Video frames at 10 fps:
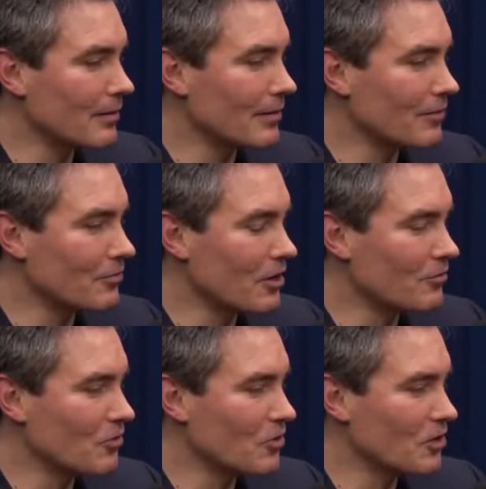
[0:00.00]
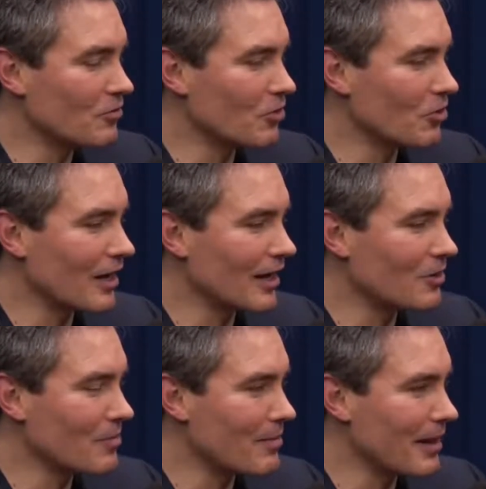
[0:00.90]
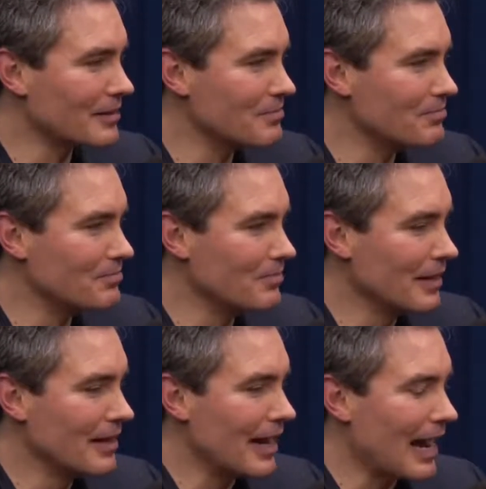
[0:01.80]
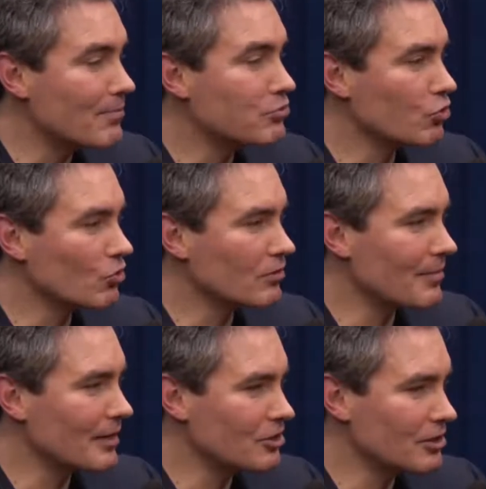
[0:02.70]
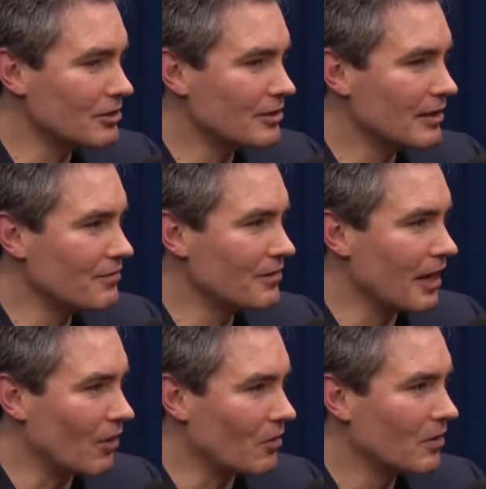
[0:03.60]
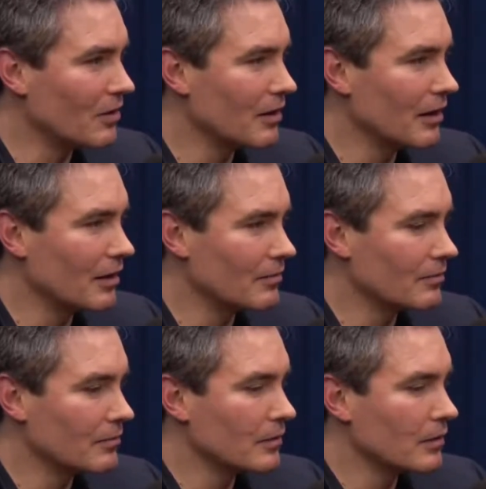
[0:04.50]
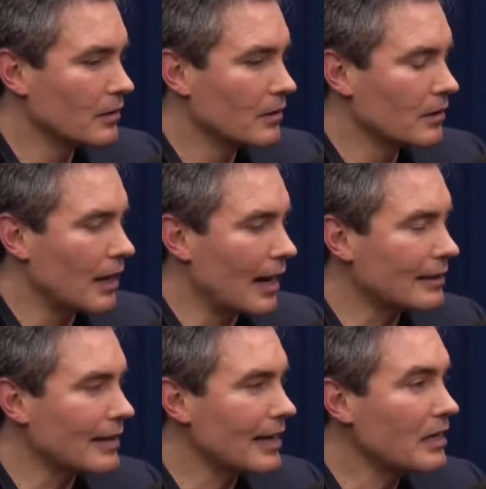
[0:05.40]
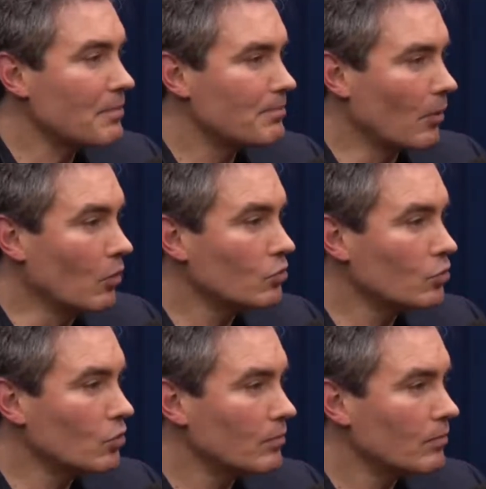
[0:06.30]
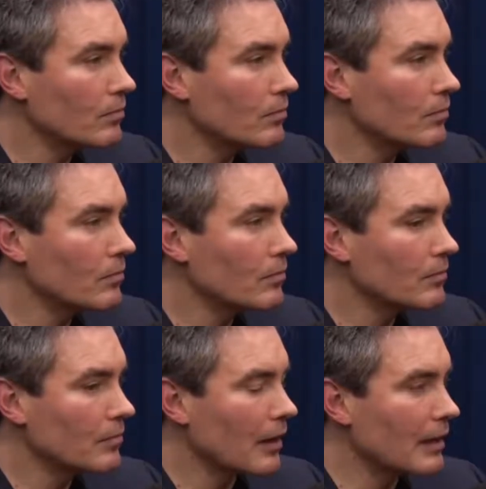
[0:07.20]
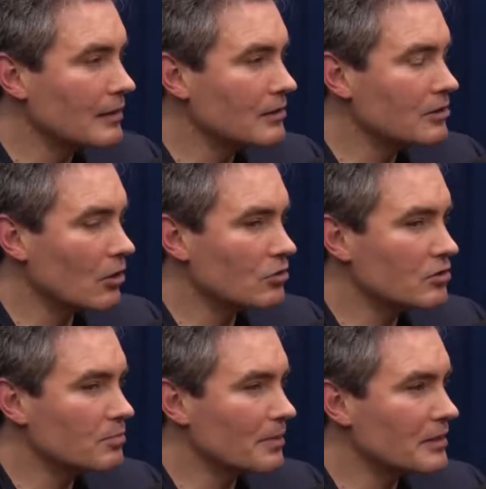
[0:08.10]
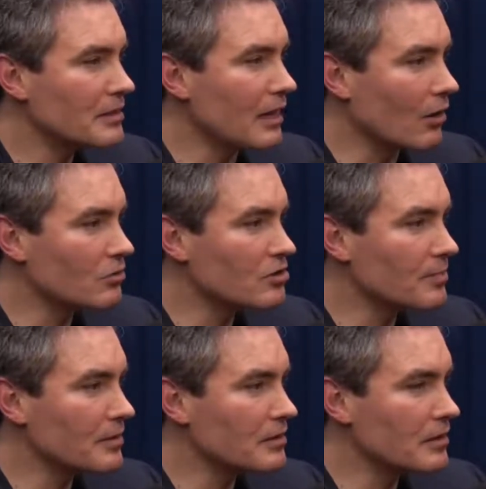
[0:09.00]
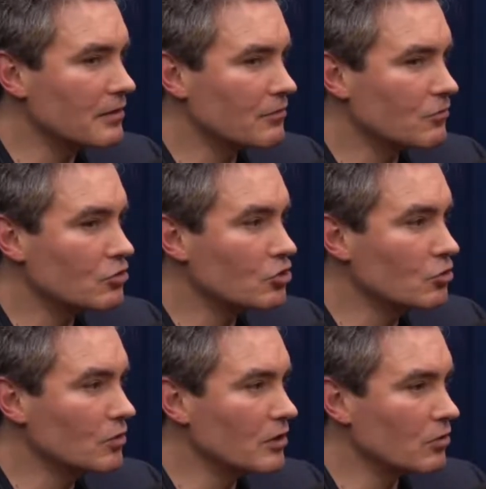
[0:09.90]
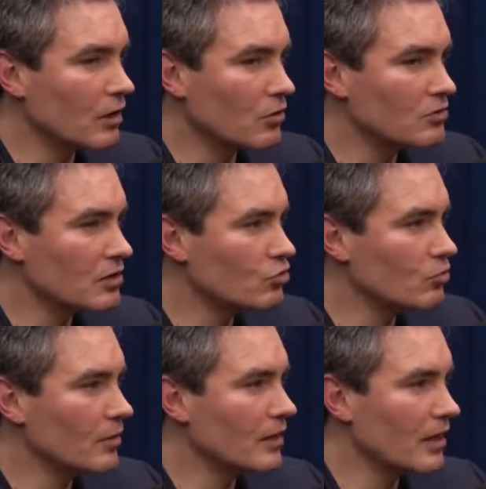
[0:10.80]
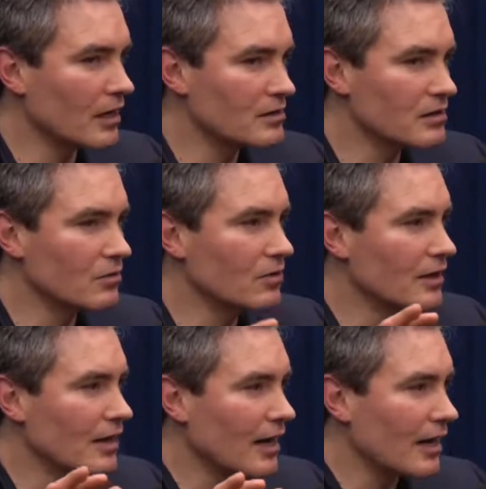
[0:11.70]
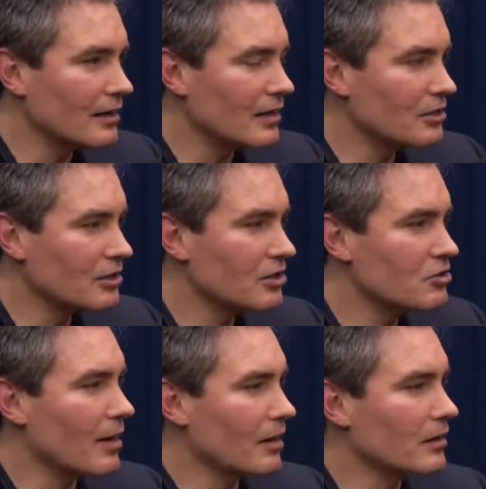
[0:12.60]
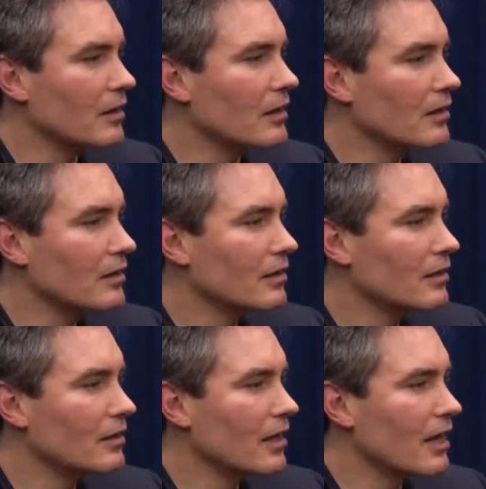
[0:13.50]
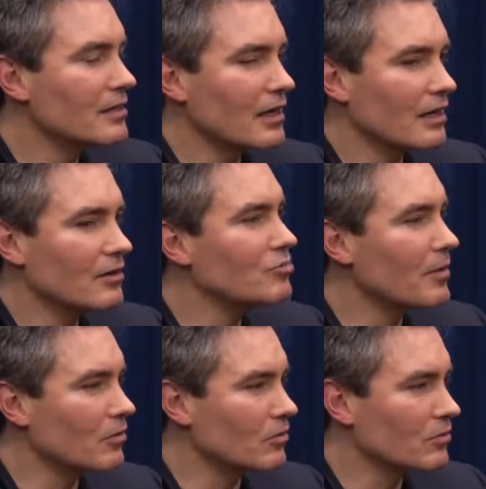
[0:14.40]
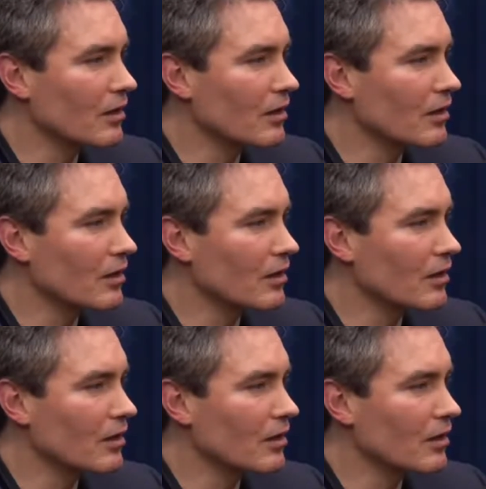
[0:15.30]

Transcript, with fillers: eu vou, eu vou, eu vou colocar ela numa base absolutamente trivial. Boa. Até que ponto existe algo de especial, de específico, de único na consciência humana em relação à inteligência de máquina? Essa é a grande pergunta.